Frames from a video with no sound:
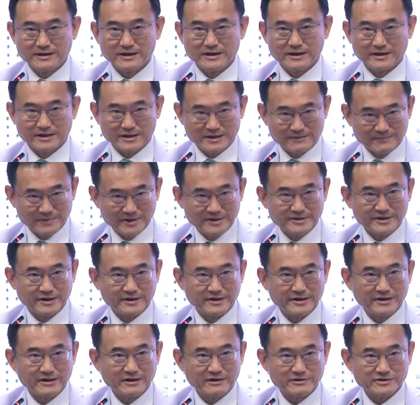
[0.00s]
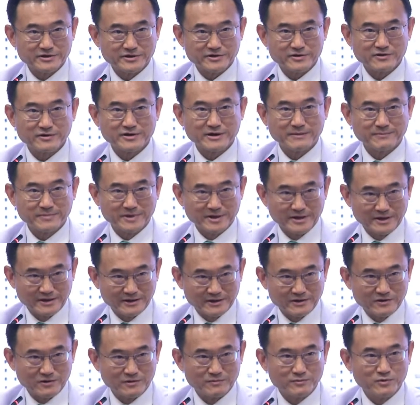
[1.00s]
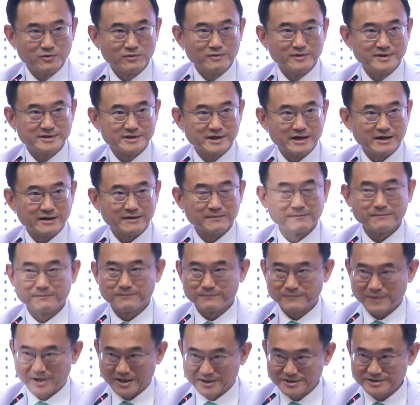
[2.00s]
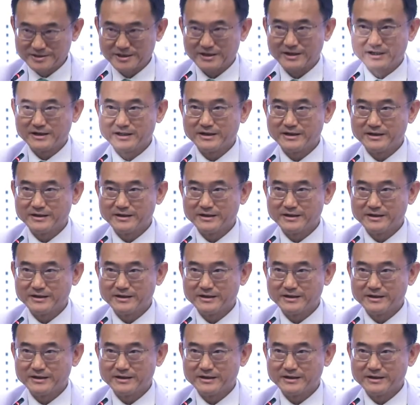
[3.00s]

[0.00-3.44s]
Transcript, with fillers: อันนี้เป็นสิ่งที่เราจะต้องนำเงินของผู้บริจาคไปใช้